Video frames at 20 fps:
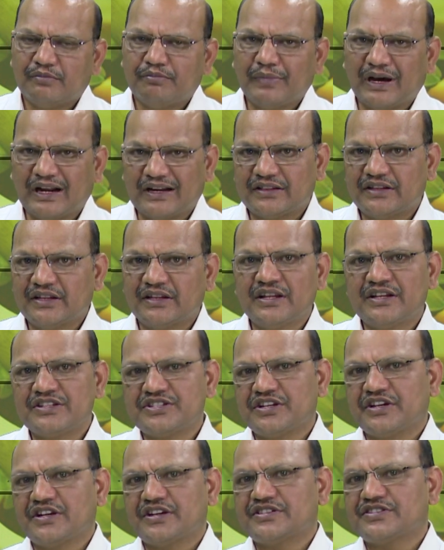మర్దన
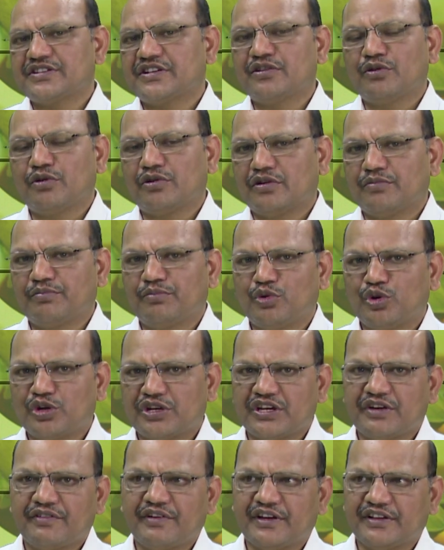చికిత్స అని ఒకటి
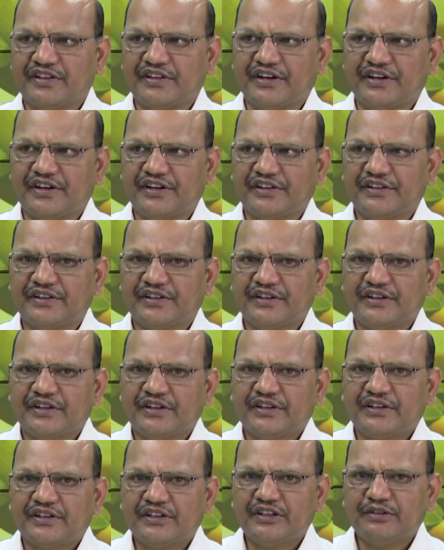ముఖ్యమైందండి
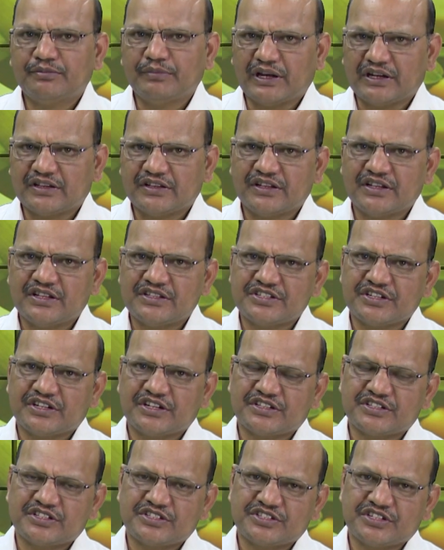ఈ మర్దన
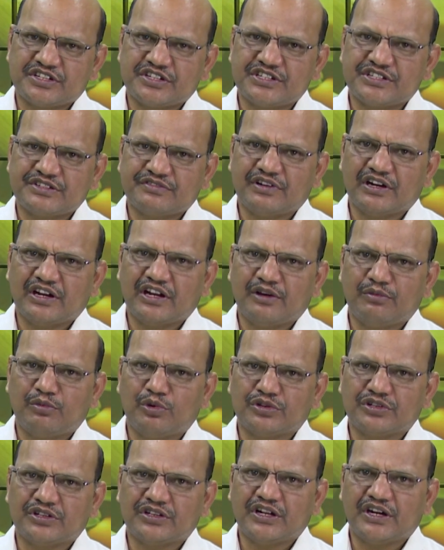చికిత్స చేయటం వల్ల
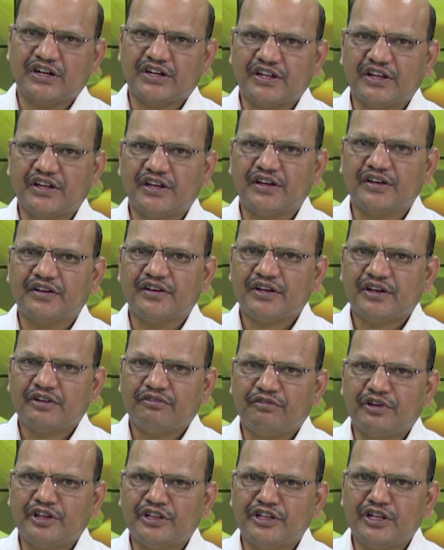ఏమవుతుందంటే
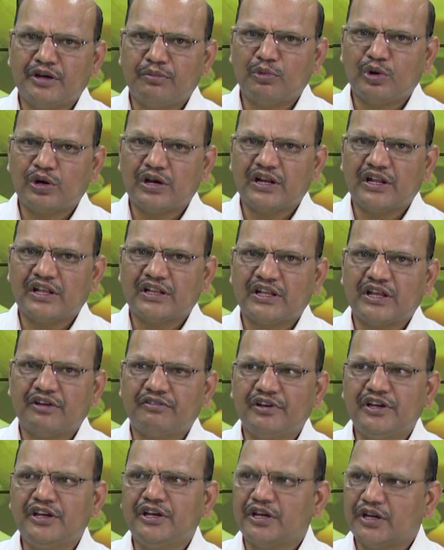వెన్నెముకలు
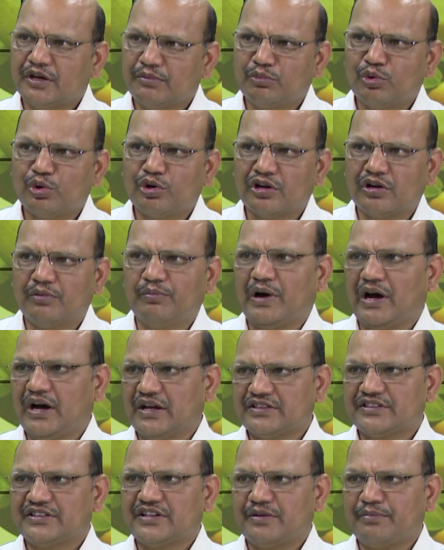అనేవి ఎముకలు
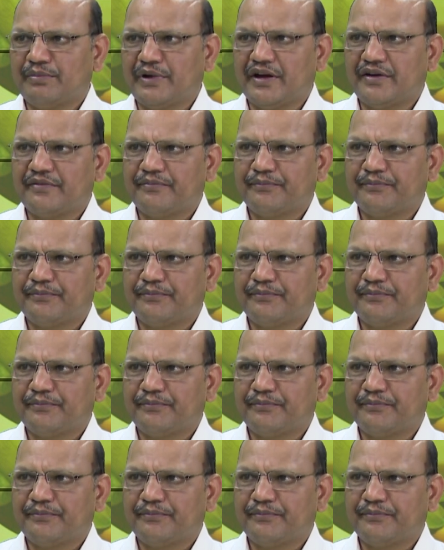మాత్రమే